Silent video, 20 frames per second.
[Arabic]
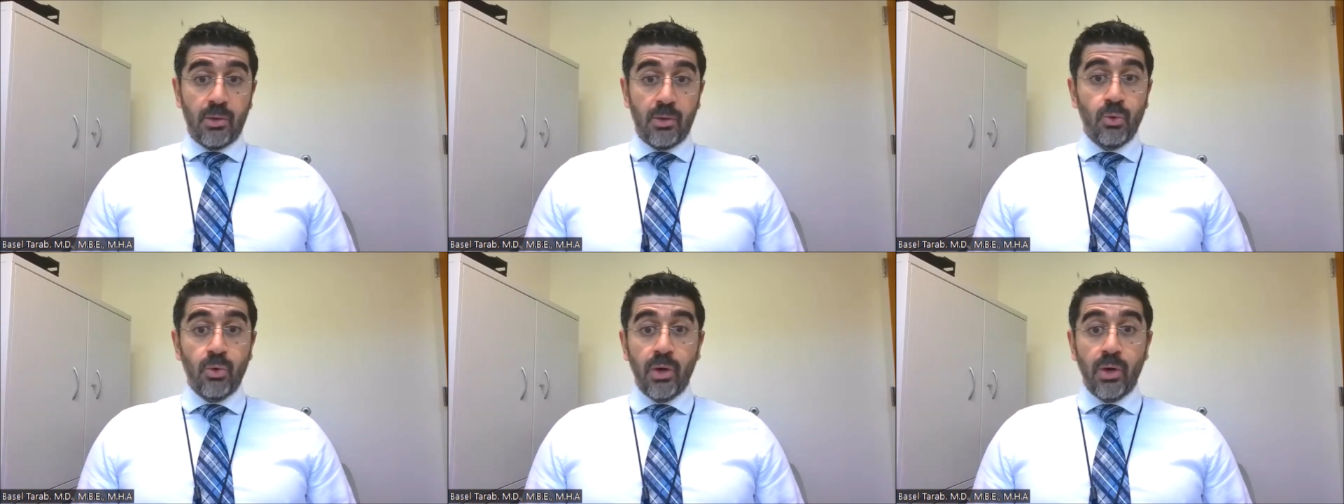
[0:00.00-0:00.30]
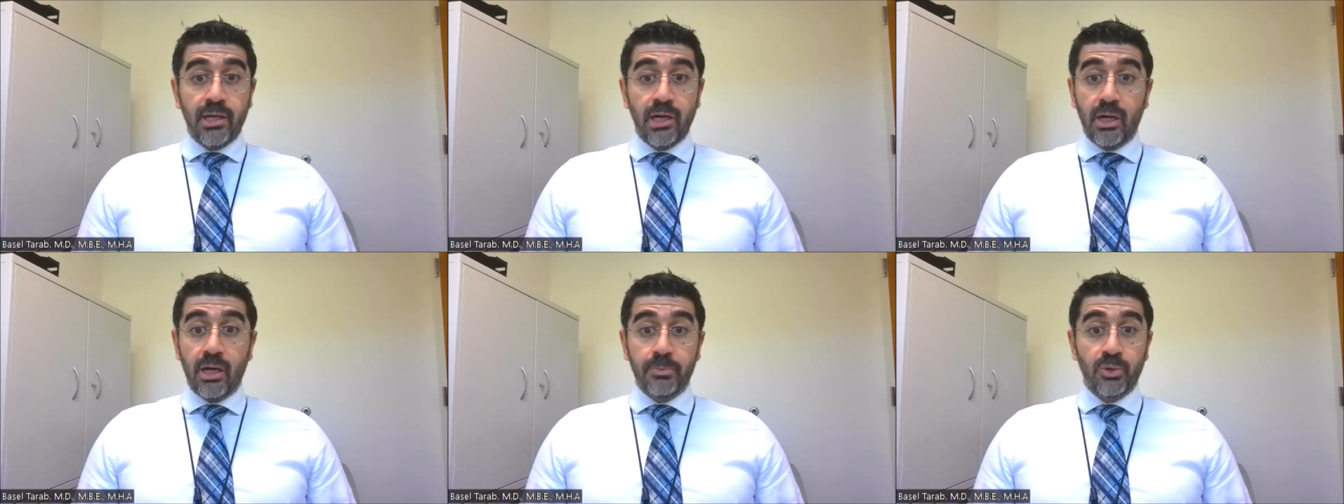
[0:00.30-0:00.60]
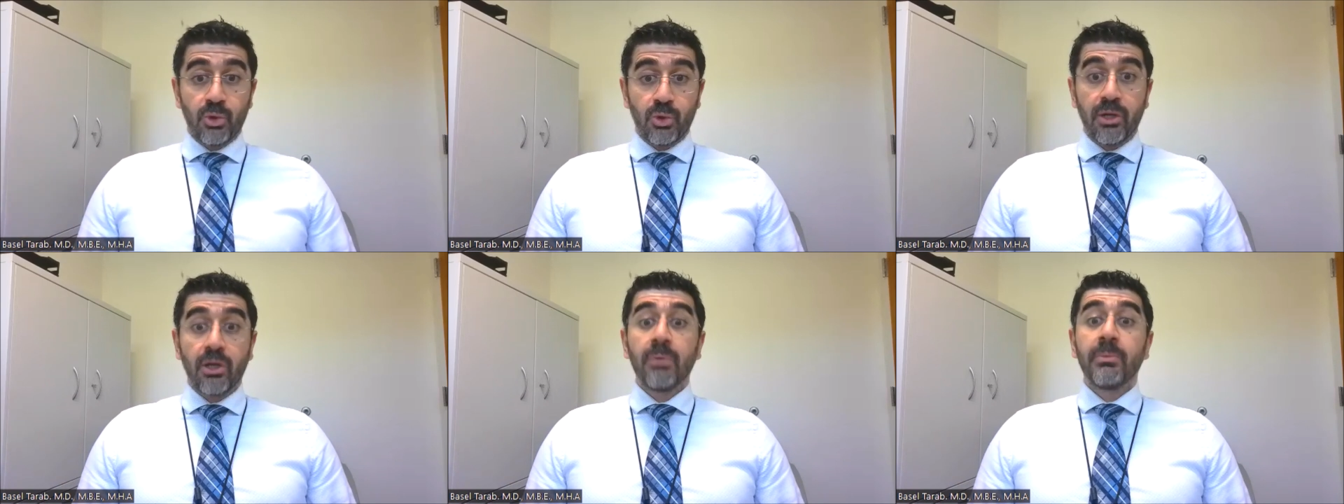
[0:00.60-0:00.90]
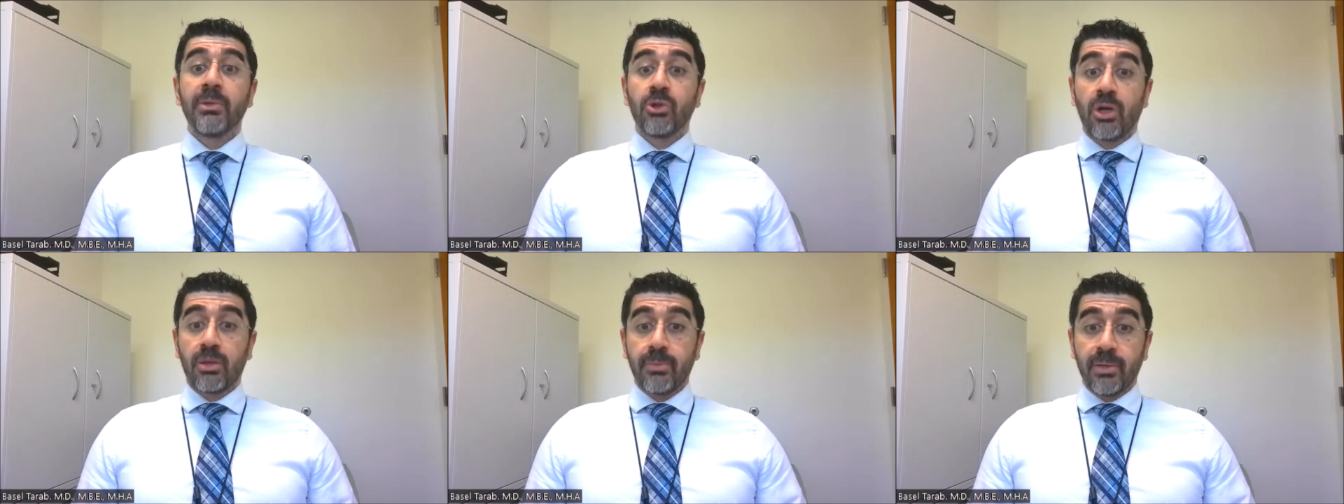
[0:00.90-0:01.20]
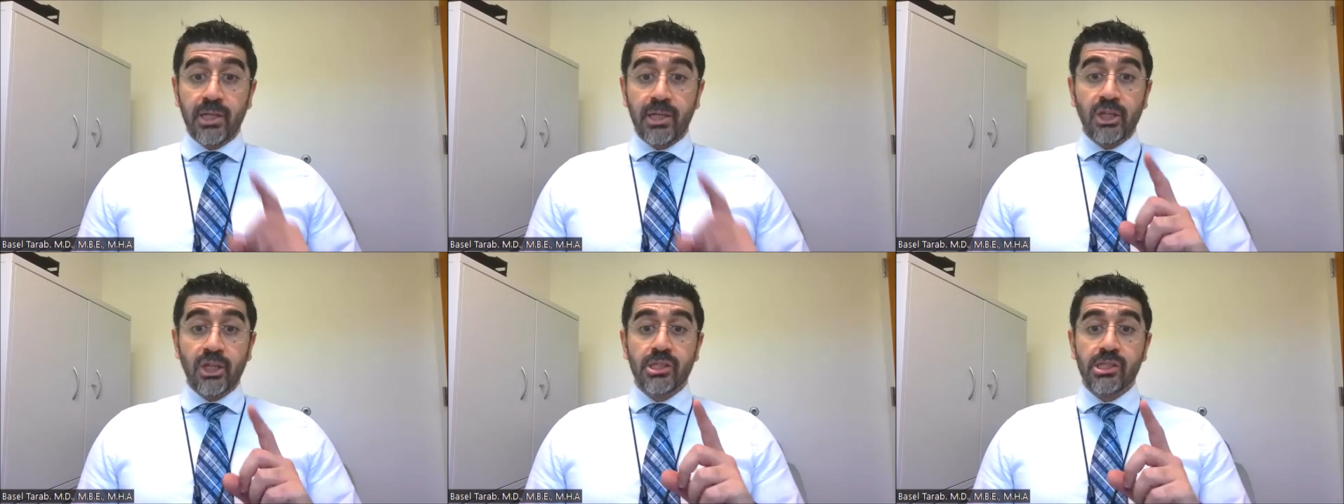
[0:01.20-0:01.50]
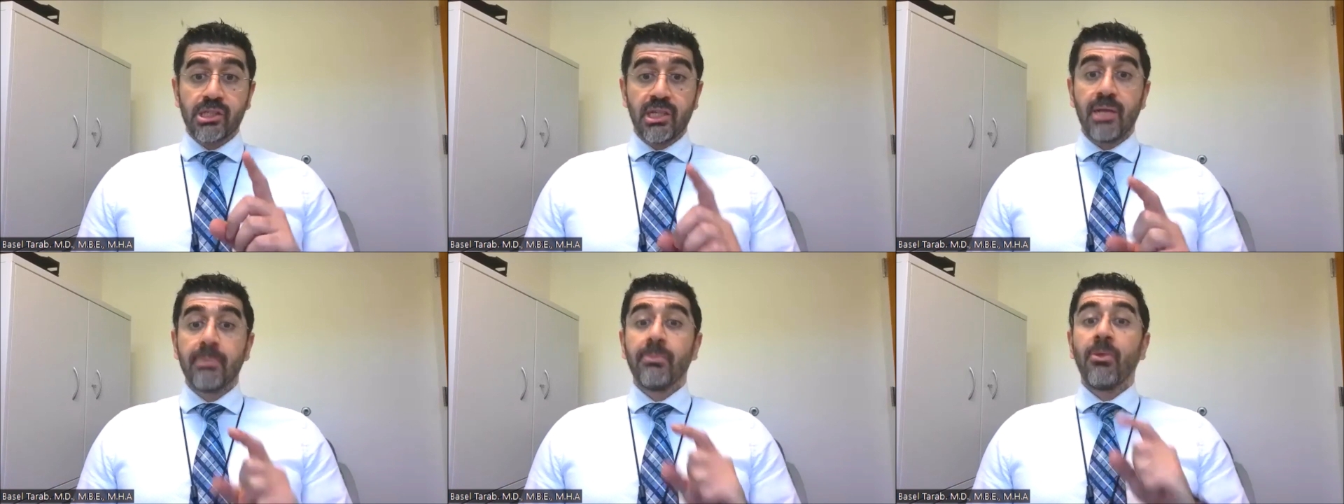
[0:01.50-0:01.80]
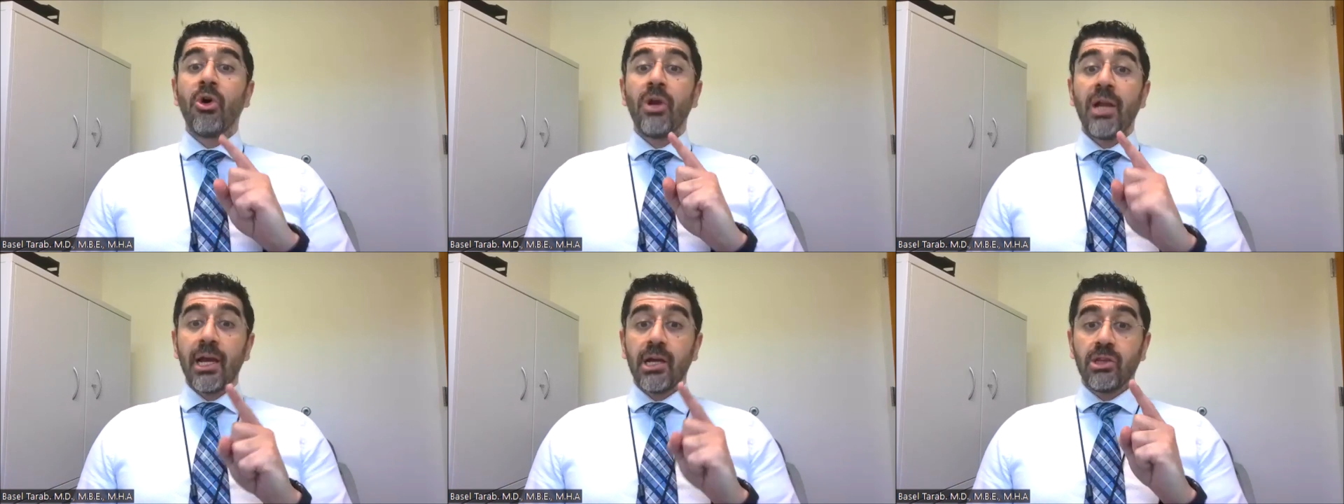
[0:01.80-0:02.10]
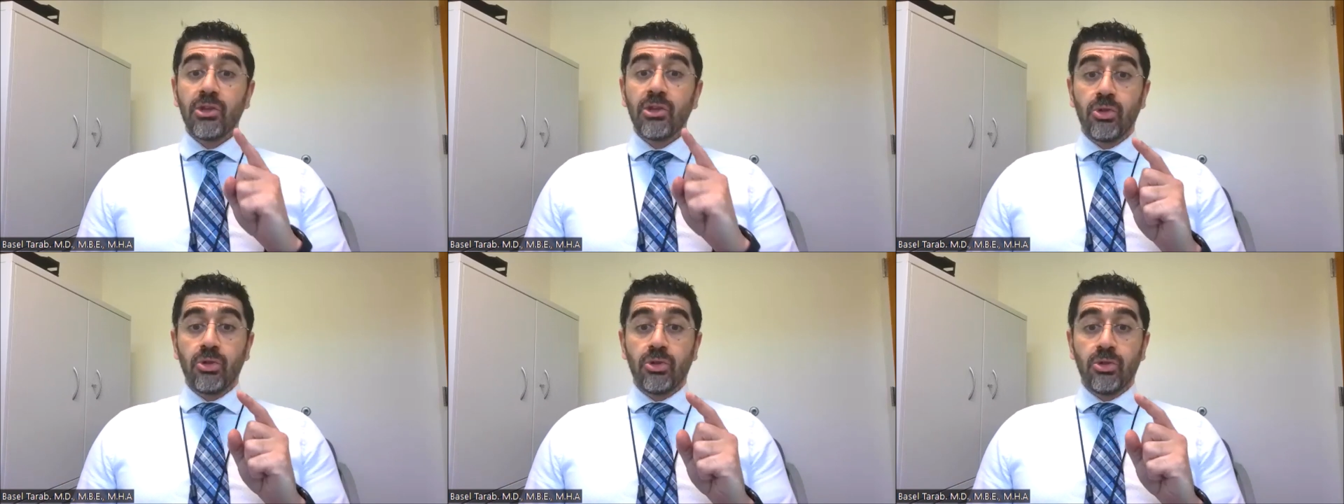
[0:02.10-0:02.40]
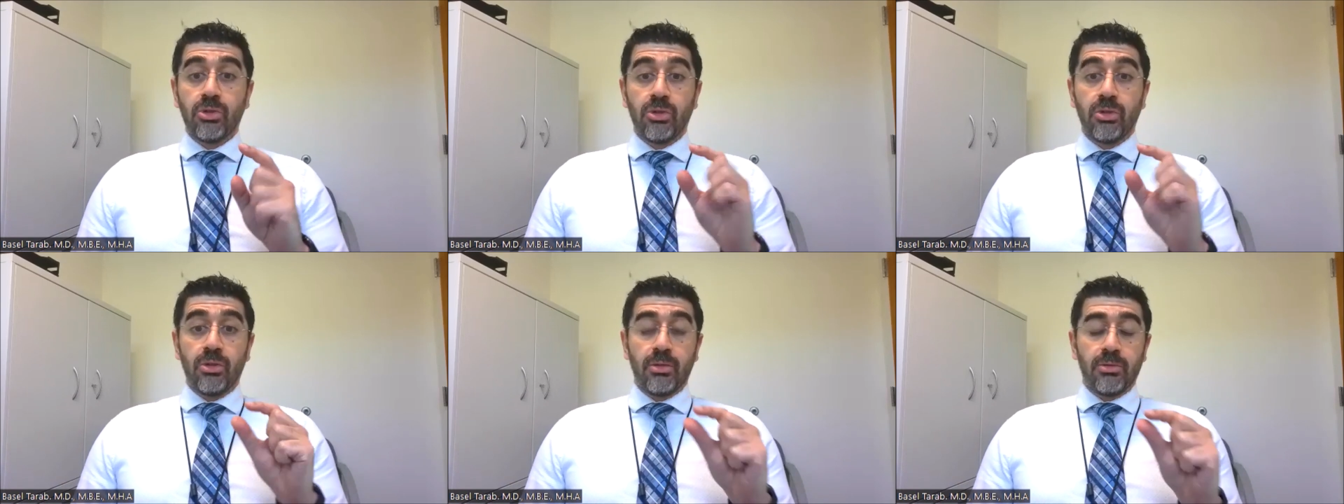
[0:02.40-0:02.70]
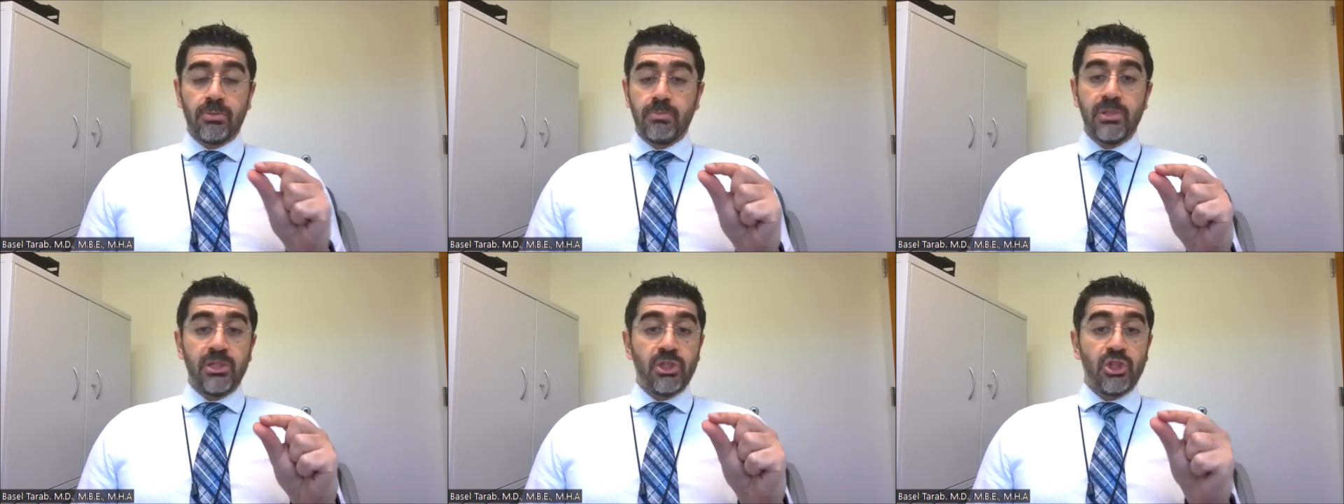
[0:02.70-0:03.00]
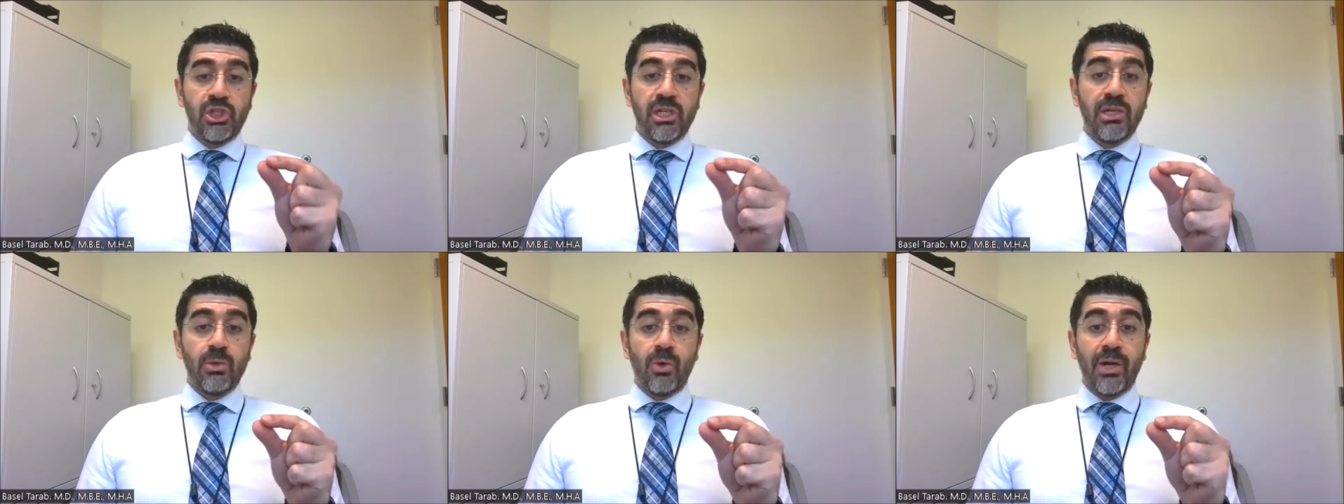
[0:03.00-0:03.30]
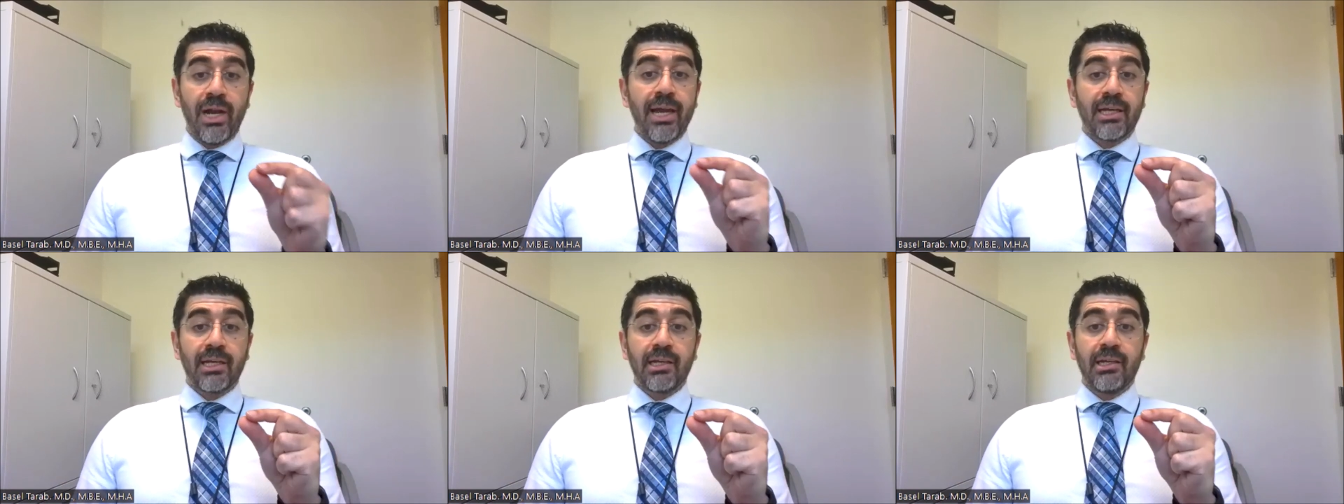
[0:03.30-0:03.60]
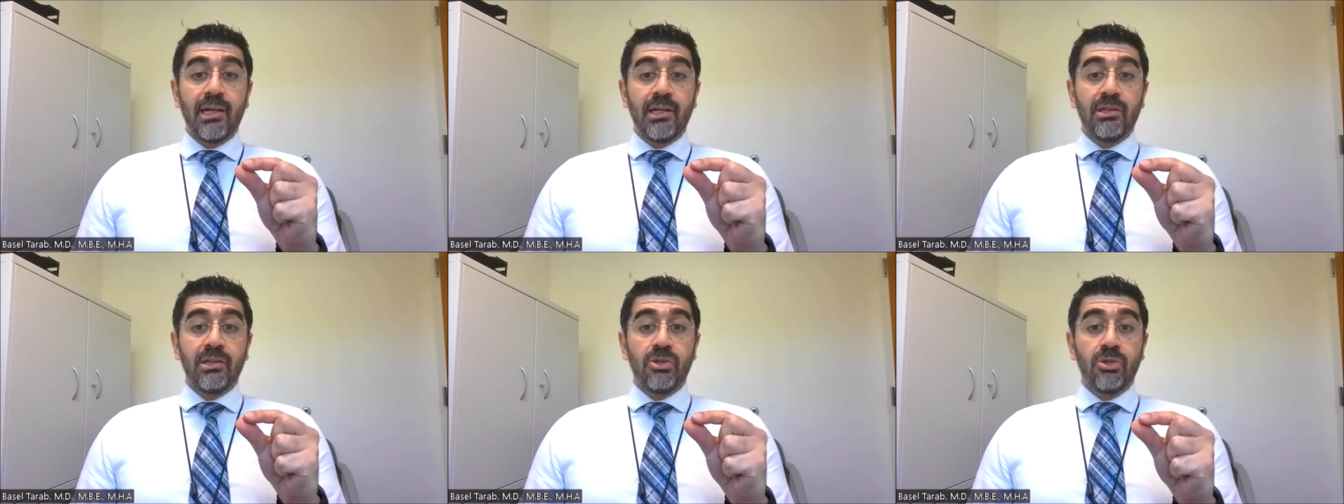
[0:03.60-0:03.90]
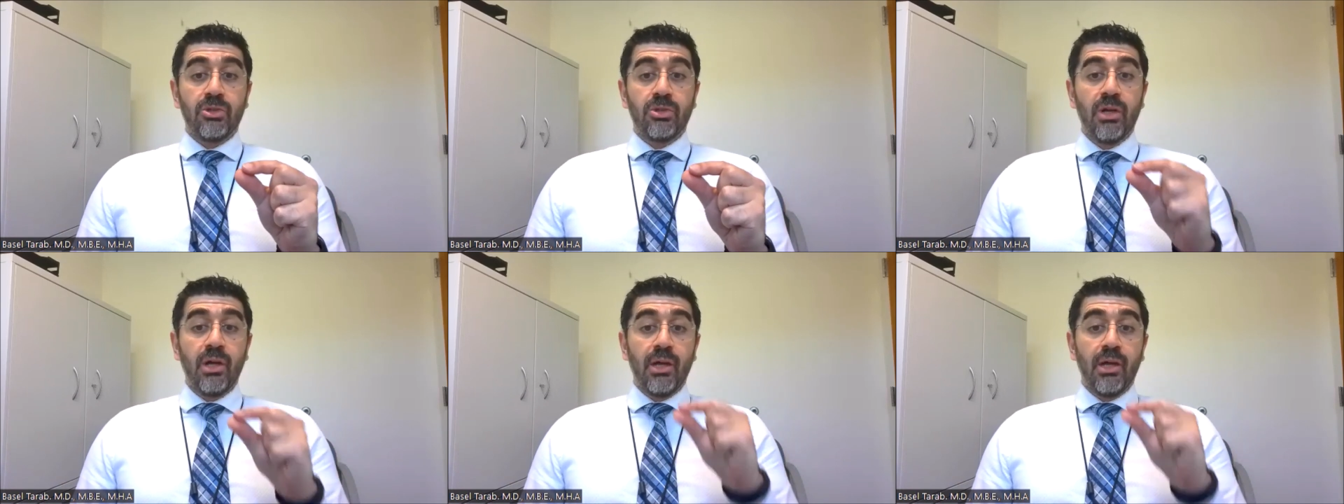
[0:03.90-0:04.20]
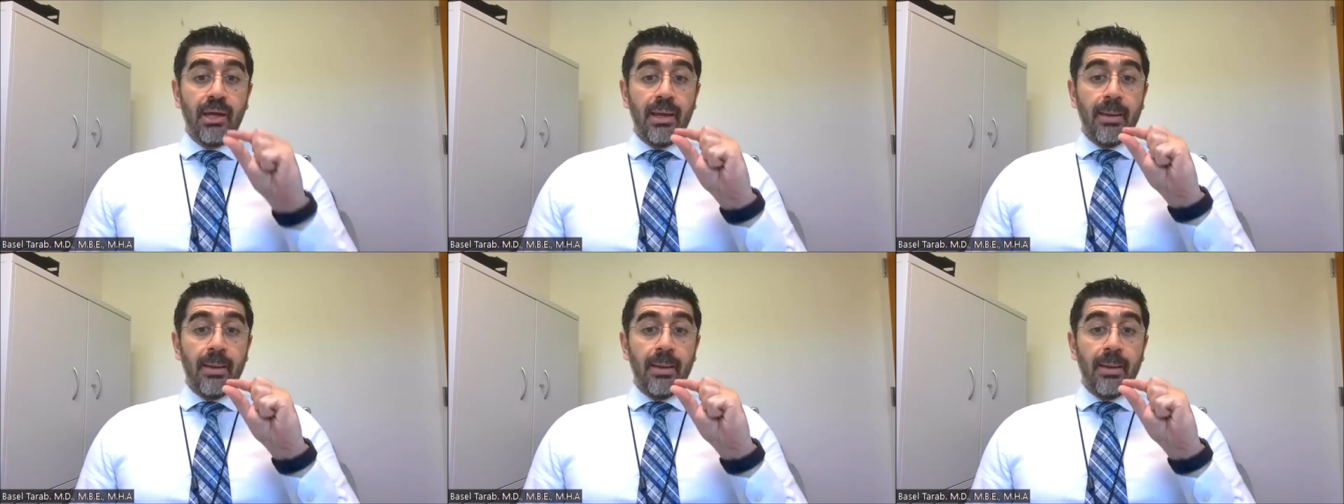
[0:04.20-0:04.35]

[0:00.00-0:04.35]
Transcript: هو هي رغبته رغم إنه 14 سنة مو لأنه من شيء ولكن لأنه